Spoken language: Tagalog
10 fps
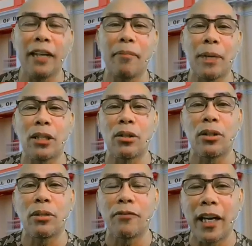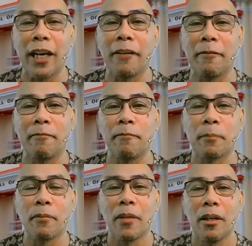pastor's friend,
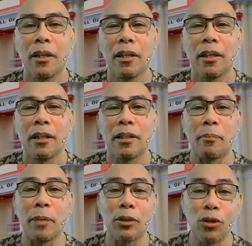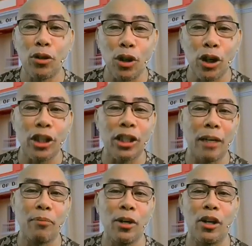si Pastor George
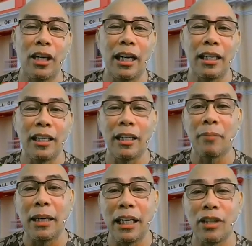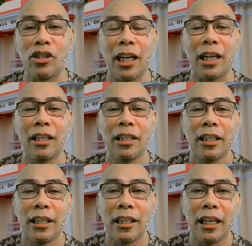Abiola ng Valencia,
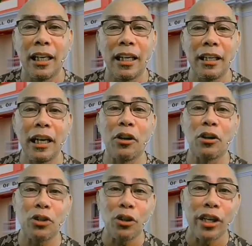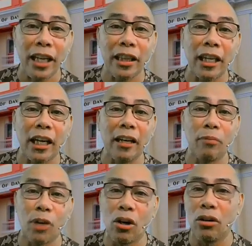uh, Negros Oriental.
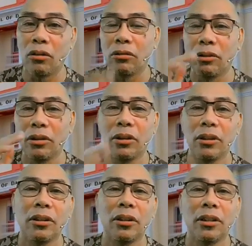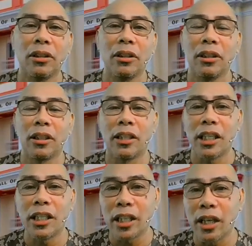Bro,
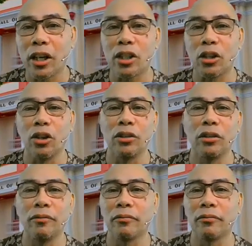60 years old.